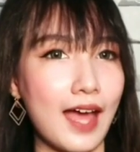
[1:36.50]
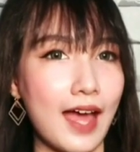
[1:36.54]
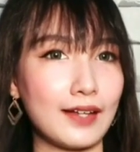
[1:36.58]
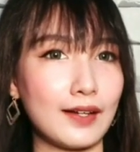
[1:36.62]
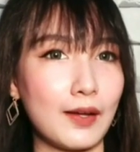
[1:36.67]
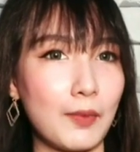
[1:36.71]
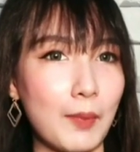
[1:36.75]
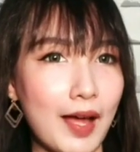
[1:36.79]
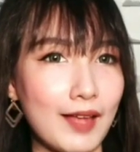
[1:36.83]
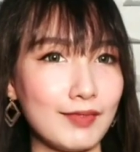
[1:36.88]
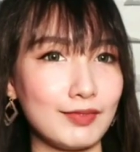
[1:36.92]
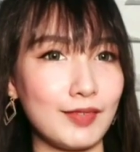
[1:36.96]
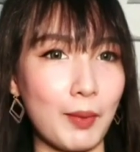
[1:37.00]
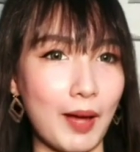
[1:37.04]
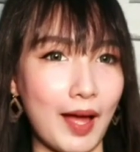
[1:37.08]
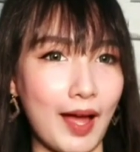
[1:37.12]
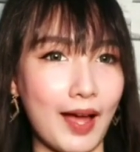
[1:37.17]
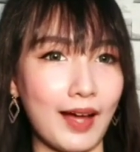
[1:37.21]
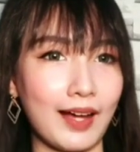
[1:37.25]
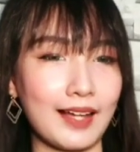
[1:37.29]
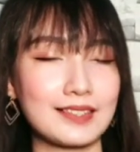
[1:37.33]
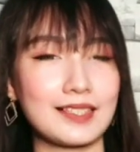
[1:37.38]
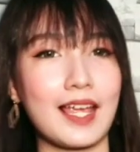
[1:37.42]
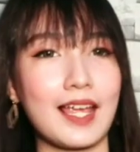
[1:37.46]
naman, di
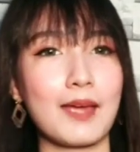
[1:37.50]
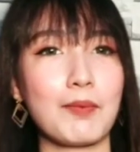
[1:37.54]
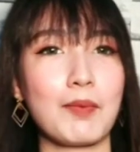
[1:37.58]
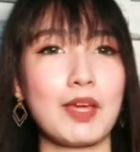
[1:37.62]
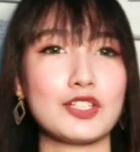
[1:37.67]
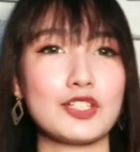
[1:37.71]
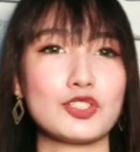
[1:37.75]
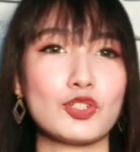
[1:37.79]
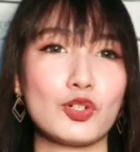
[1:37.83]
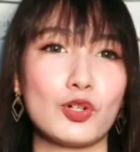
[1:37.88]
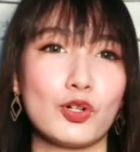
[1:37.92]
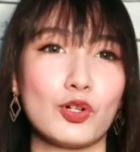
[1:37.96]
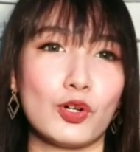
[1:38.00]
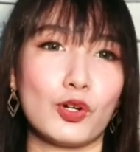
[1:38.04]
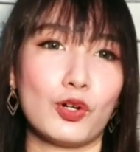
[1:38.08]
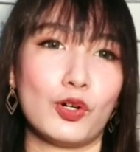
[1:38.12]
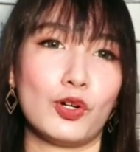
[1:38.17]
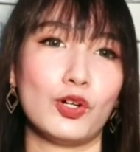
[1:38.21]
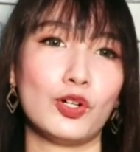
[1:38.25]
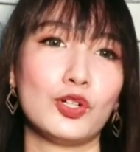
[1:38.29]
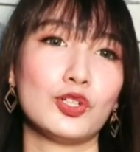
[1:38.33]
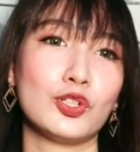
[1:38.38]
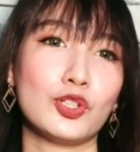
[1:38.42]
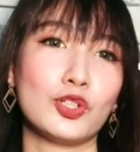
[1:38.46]
ba? Kasi medyo
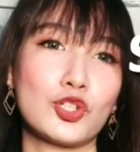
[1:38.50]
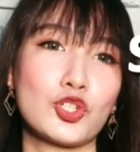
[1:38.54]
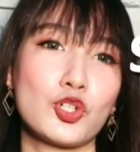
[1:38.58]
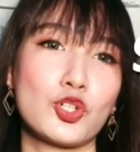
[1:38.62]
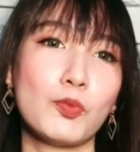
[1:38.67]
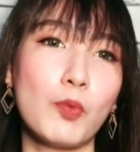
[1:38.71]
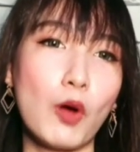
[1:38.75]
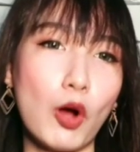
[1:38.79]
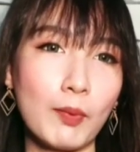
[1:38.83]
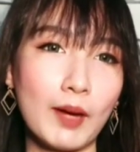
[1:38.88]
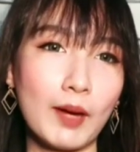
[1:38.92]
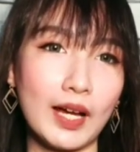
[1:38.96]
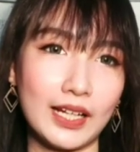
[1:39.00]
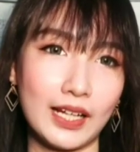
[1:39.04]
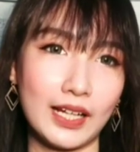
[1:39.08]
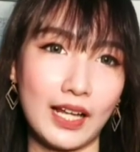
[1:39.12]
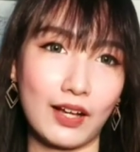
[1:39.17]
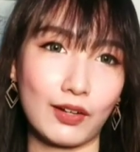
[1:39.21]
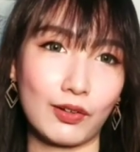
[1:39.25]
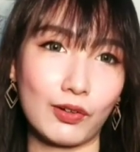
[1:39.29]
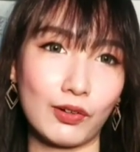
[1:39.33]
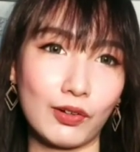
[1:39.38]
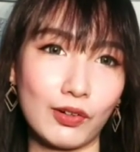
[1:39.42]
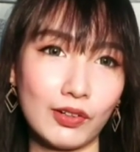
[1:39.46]
shumoba na
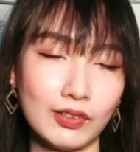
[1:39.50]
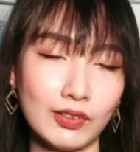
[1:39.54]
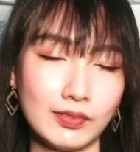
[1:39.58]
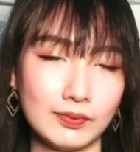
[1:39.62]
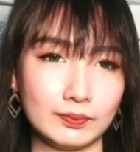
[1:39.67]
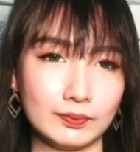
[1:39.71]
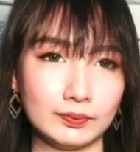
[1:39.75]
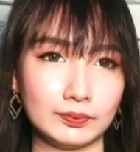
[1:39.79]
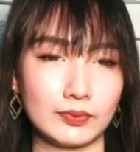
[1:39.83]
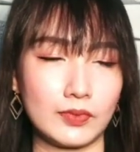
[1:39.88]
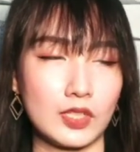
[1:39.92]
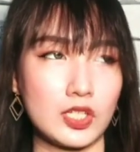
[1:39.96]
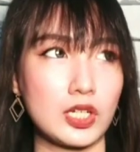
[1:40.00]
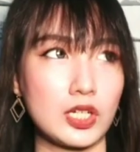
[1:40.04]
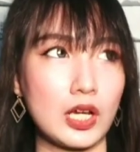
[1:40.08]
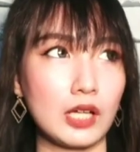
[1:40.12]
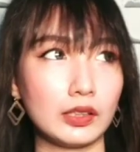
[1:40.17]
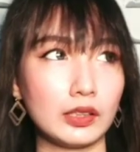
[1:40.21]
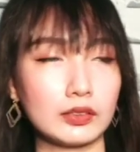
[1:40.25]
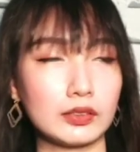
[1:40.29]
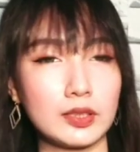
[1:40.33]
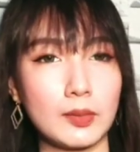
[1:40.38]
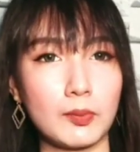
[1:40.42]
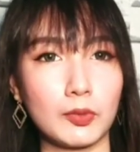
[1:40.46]
ako.
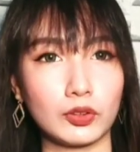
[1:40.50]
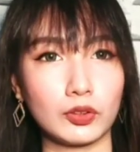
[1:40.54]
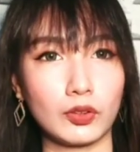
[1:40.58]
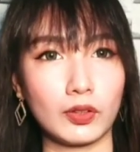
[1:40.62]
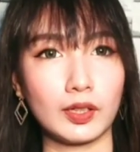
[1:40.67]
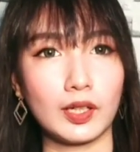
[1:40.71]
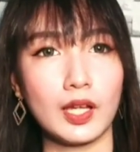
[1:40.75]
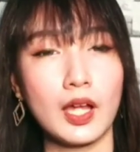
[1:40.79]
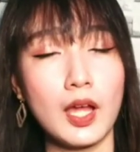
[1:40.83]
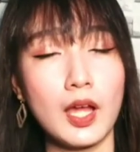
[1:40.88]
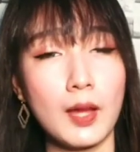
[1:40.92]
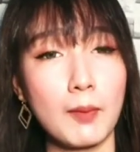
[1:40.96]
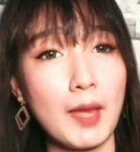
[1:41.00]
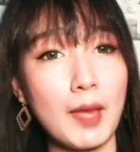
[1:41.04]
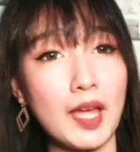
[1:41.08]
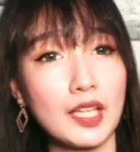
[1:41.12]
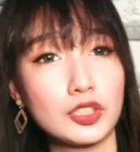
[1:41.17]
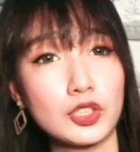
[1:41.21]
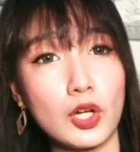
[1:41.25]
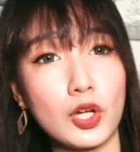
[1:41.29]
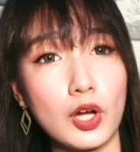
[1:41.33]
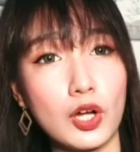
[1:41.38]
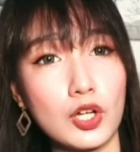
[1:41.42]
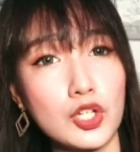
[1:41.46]
Shoutout sa motor.
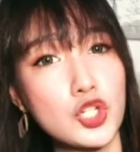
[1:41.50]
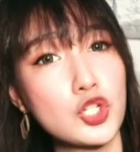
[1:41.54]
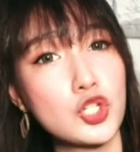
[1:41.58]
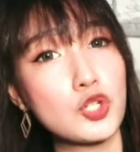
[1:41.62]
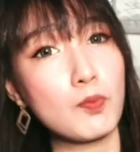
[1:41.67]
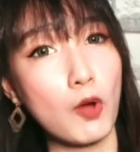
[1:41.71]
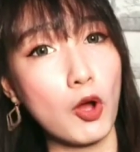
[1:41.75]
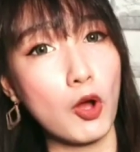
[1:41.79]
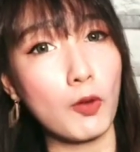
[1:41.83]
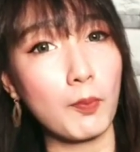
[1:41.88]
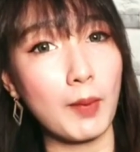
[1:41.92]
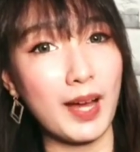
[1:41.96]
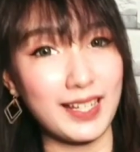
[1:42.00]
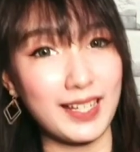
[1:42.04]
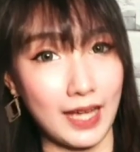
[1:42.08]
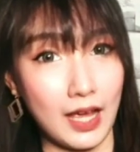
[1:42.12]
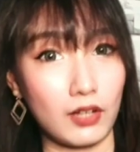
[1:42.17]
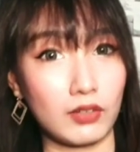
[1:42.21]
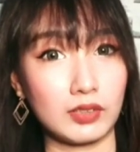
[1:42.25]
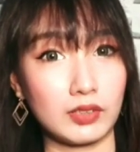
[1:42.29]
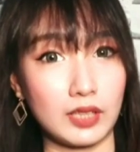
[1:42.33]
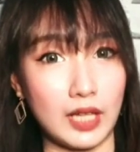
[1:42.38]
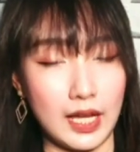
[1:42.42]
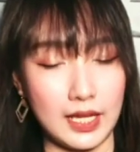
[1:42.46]
Medyo shumoba na
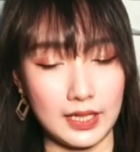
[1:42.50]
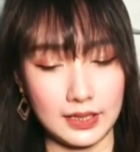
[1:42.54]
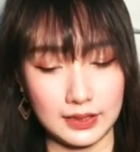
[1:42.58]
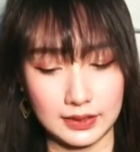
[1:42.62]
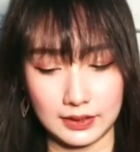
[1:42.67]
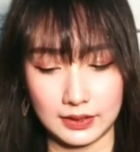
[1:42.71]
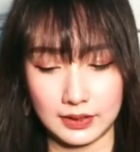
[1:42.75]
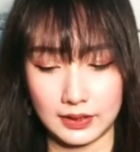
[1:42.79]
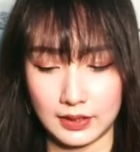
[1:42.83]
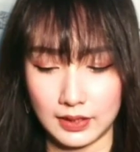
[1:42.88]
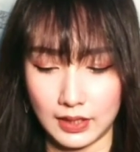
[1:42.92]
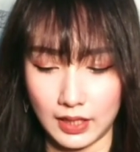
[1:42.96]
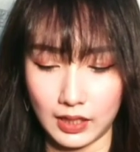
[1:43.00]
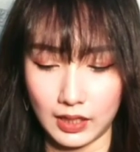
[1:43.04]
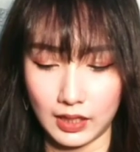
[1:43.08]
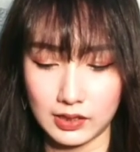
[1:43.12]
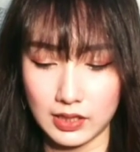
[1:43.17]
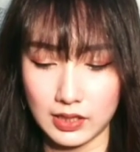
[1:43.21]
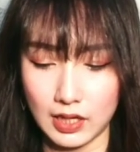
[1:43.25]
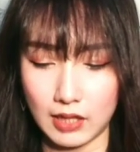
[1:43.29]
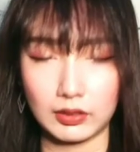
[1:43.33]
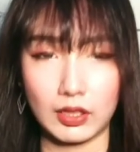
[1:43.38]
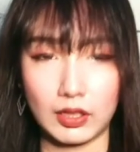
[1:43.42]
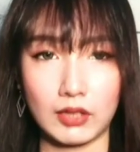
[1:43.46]
ako, guys. And
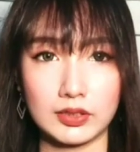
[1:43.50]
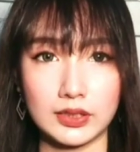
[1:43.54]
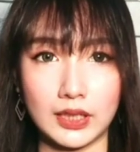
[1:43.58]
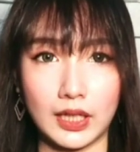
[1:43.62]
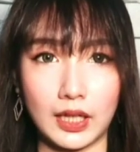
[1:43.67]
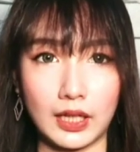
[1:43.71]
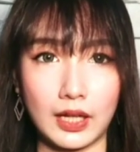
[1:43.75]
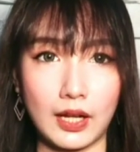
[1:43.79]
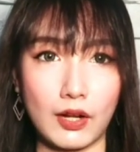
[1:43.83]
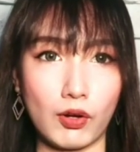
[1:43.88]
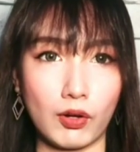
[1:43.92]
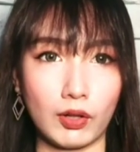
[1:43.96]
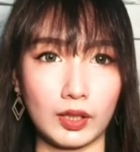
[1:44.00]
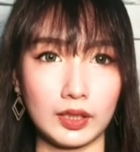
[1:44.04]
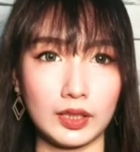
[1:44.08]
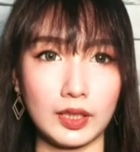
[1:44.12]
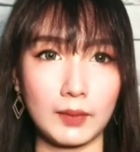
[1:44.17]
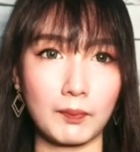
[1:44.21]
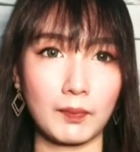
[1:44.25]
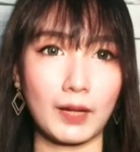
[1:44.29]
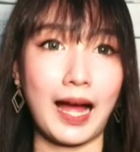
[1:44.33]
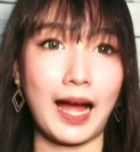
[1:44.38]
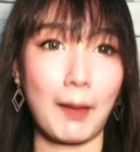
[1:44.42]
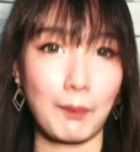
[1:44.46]
shoutout sa karaoke ng
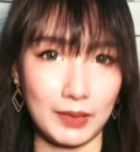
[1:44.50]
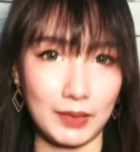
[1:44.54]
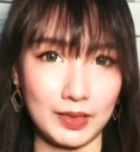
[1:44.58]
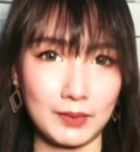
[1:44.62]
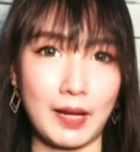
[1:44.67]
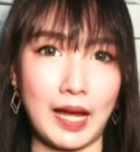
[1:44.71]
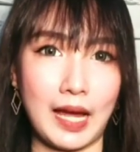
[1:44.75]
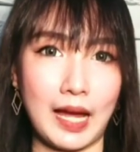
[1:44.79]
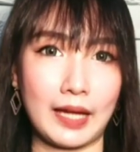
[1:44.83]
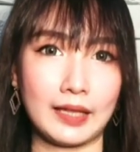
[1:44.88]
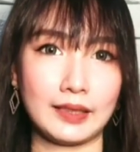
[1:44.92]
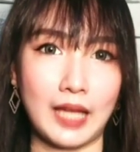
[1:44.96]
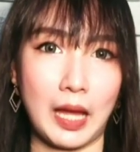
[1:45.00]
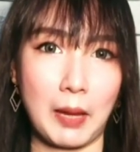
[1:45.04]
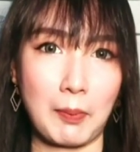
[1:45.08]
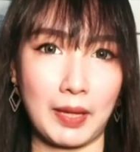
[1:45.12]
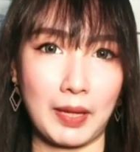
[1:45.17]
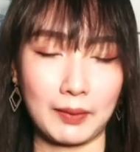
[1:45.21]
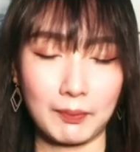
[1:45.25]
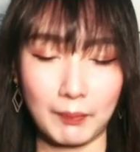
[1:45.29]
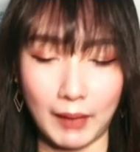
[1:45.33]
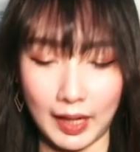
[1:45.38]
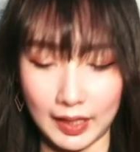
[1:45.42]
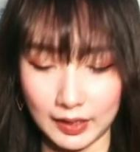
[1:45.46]
kapitbahay namin,
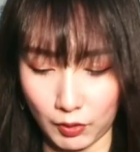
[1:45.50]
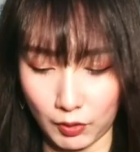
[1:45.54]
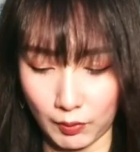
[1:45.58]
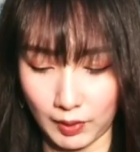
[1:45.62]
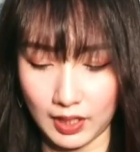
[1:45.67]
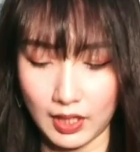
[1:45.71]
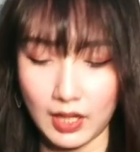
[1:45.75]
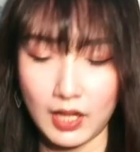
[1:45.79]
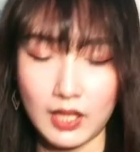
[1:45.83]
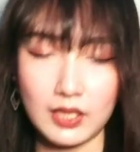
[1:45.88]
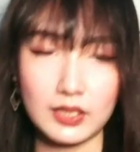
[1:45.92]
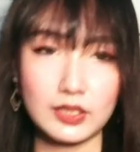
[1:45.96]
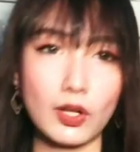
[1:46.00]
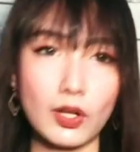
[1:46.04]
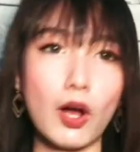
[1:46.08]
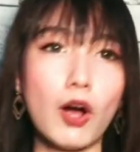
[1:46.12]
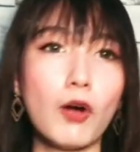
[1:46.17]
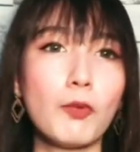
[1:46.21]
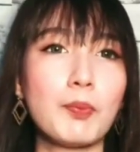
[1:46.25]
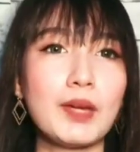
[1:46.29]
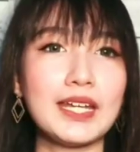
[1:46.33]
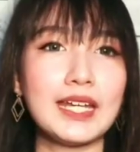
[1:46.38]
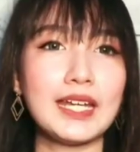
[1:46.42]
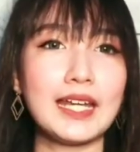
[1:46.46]
by the way. So,
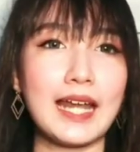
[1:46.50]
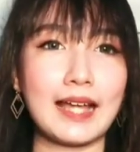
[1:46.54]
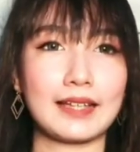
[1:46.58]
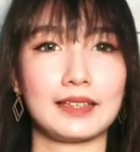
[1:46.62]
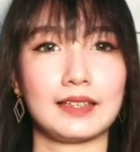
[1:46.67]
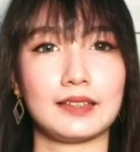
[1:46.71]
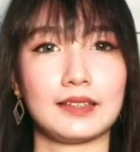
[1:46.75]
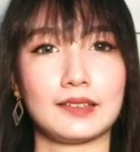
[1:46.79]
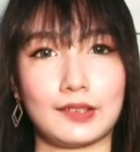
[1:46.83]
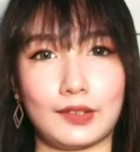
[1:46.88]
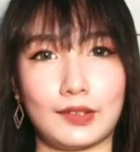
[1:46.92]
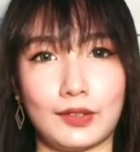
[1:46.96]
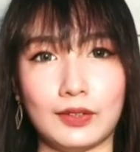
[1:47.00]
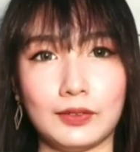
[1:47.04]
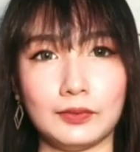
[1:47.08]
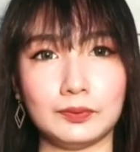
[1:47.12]
open na natin to.